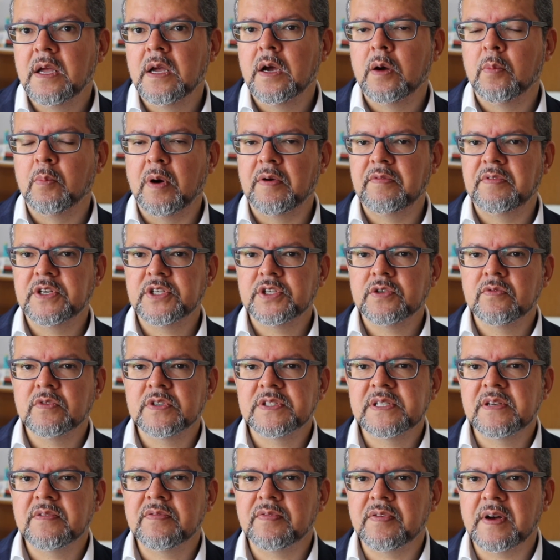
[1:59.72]
Uma vez que
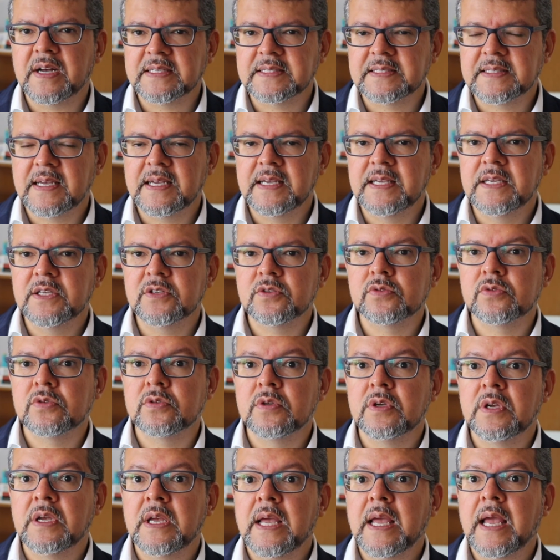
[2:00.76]
você faça
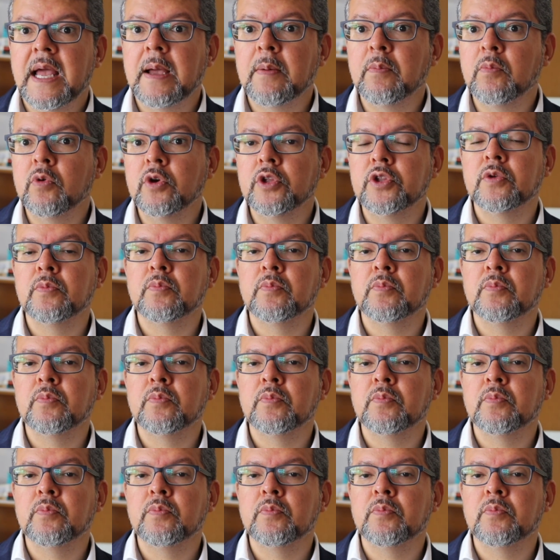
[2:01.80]
isso, é muito